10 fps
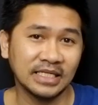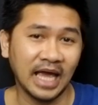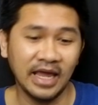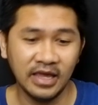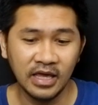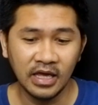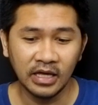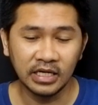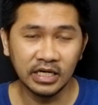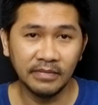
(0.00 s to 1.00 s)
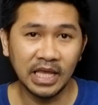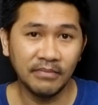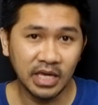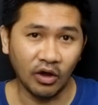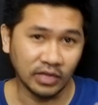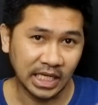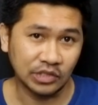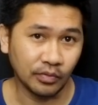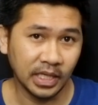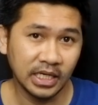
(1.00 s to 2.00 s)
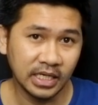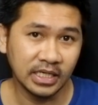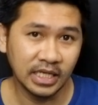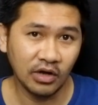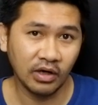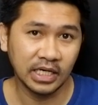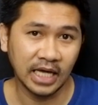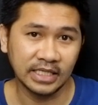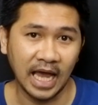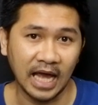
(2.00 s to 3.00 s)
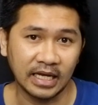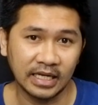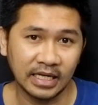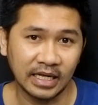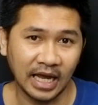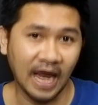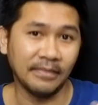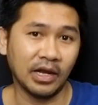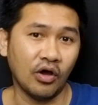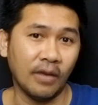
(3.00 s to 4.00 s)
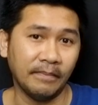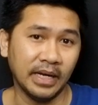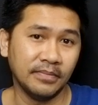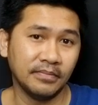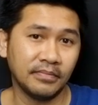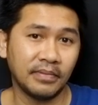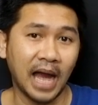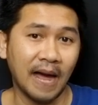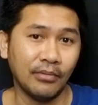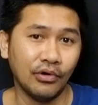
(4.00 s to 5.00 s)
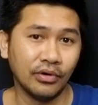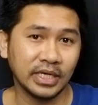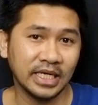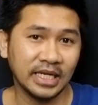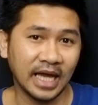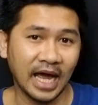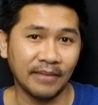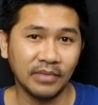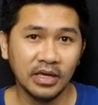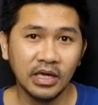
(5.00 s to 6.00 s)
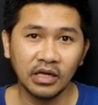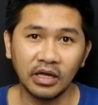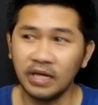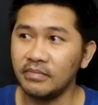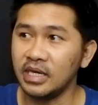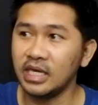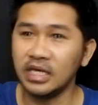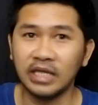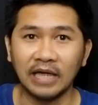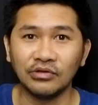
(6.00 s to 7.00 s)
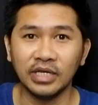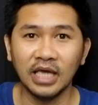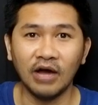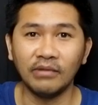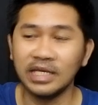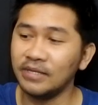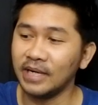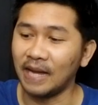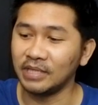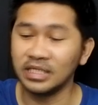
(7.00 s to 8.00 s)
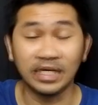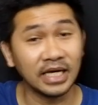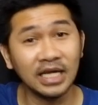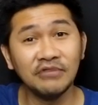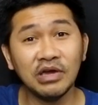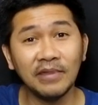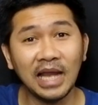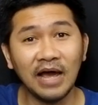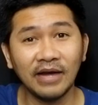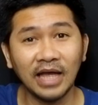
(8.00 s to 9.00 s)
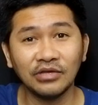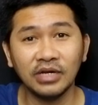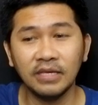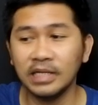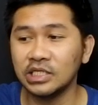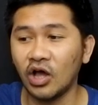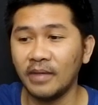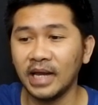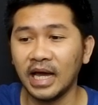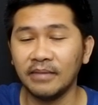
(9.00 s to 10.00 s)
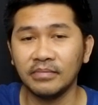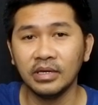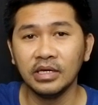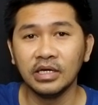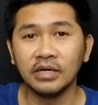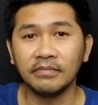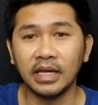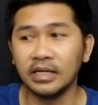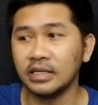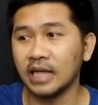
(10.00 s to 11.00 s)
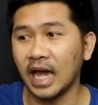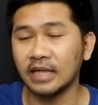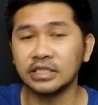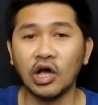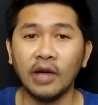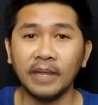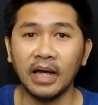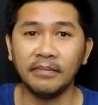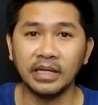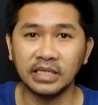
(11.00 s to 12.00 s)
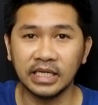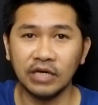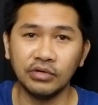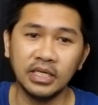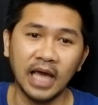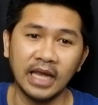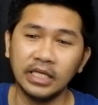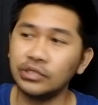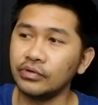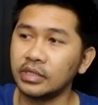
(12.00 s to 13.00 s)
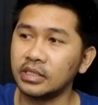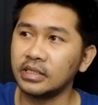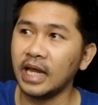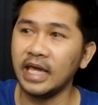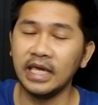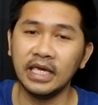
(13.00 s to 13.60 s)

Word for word: กะไซส์คือมันยังมีของสะสมอย่างอื่นที่นอกเหนือจากการประกอบเป็นพลาโมคิดนะครับ ก็ยังมีอย่างตัวนี้เอามายืนประดับเฉยๆเคยรีวิวไปแล้วนะตัวนี้เป็นซอฟนะครับเป็นงานซอฟนะ เป็นสเกลที่ใหญ่ที่สุดใน